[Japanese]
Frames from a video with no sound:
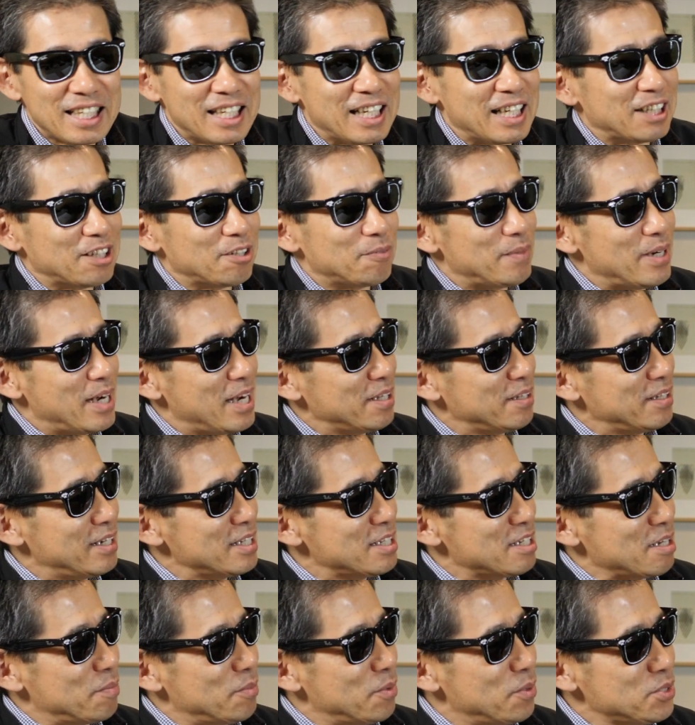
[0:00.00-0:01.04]
前の
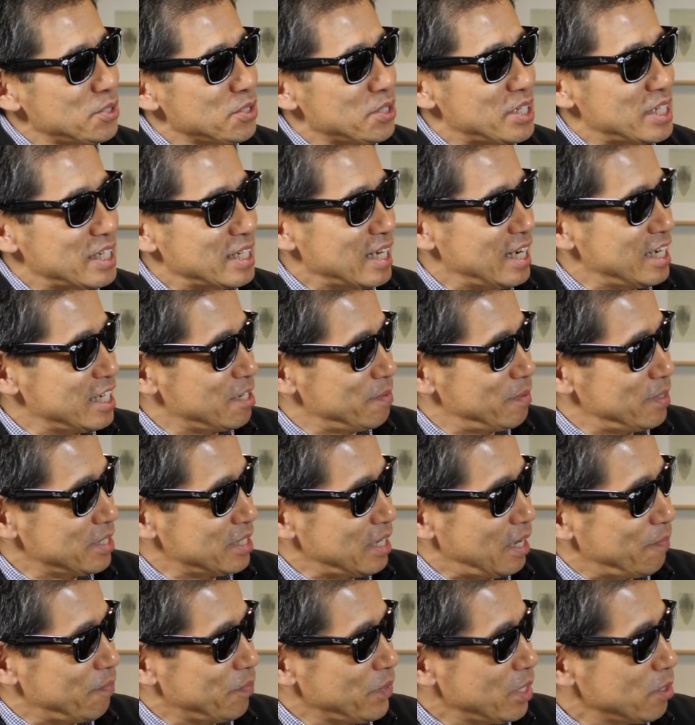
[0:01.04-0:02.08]
やつはもうちょっとしっかりしてまし
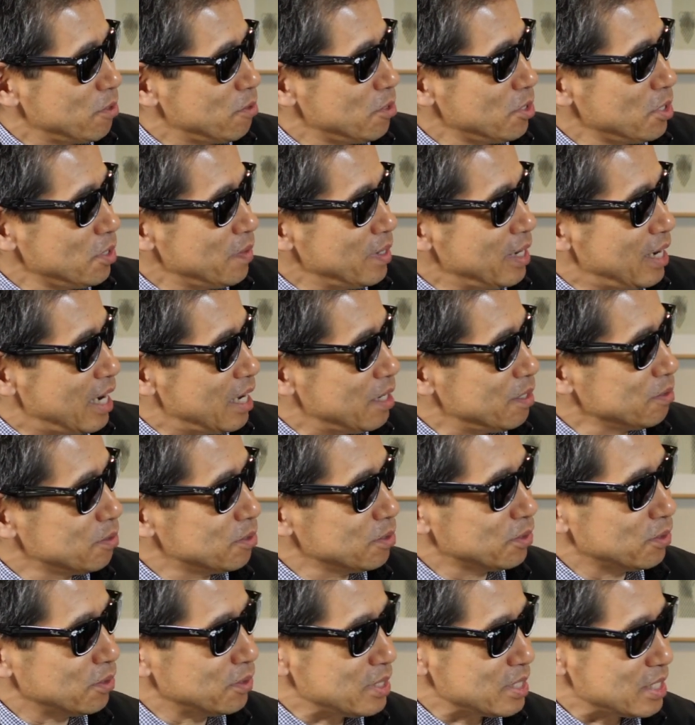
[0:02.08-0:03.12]
た。でこれは歩
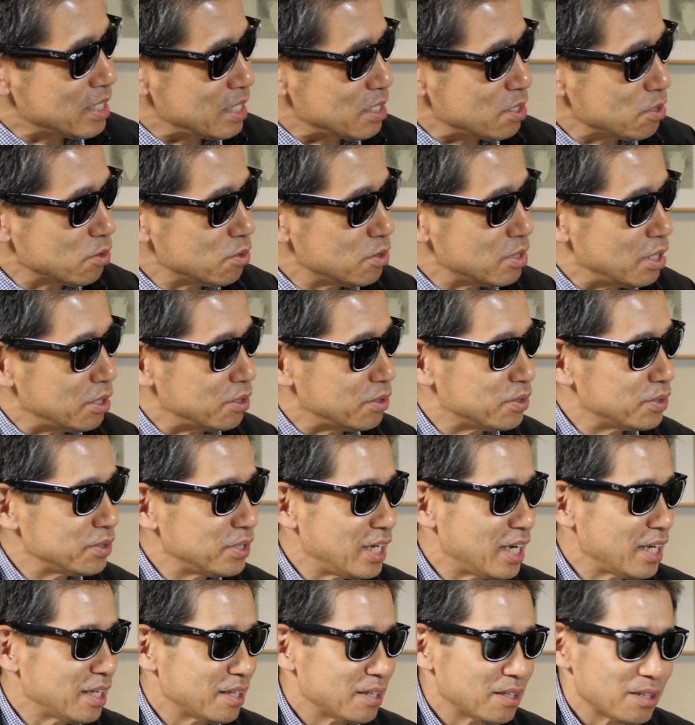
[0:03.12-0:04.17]
くとですね、そこがふ
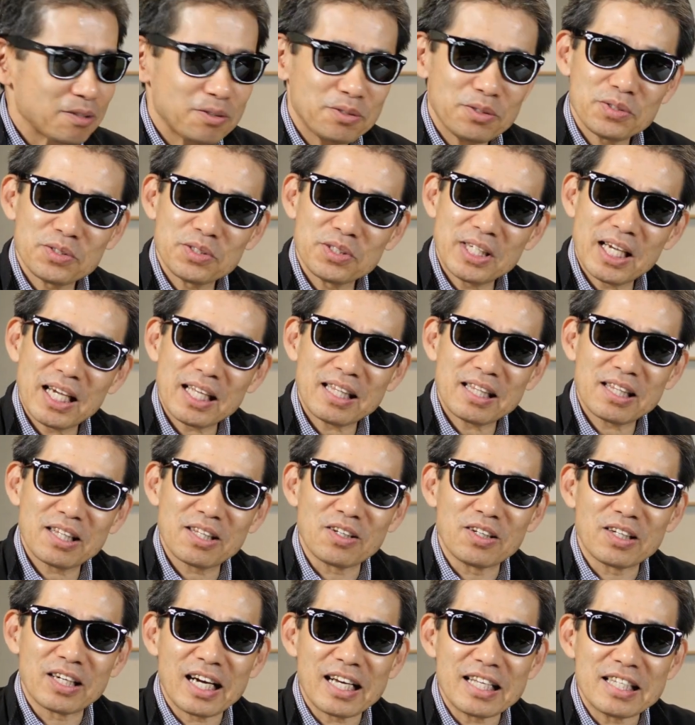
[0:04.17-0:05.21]
にゃふにゃっ
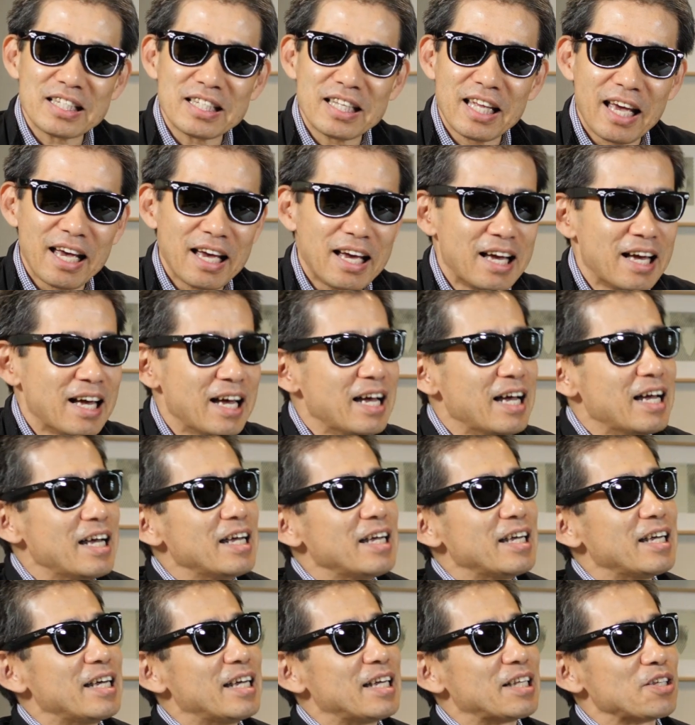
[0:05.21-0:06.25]
ていう感じで、
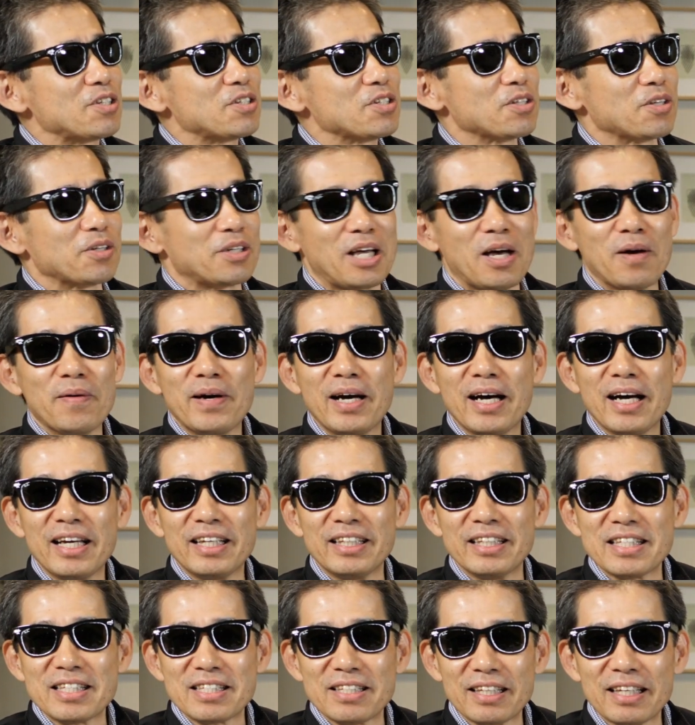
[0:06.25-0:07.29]
ちょっとやわ
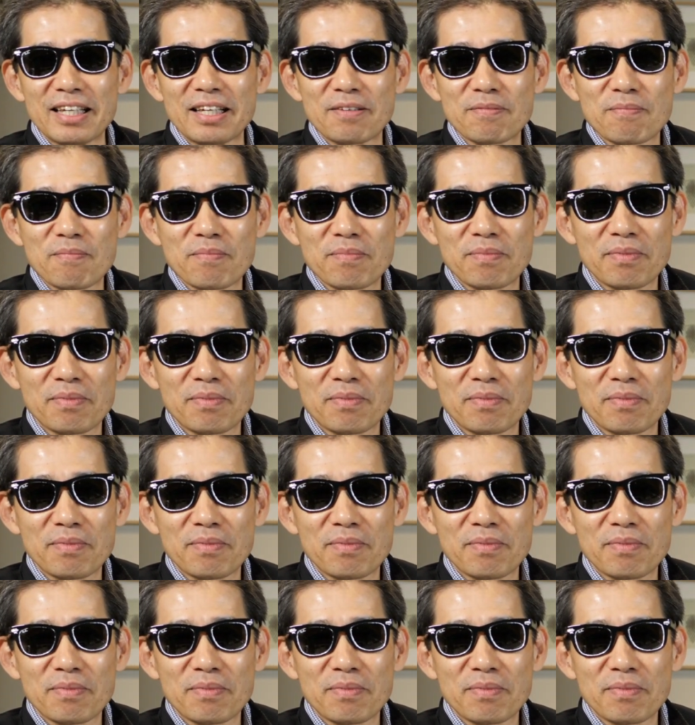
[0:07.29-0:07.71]
いんですよね。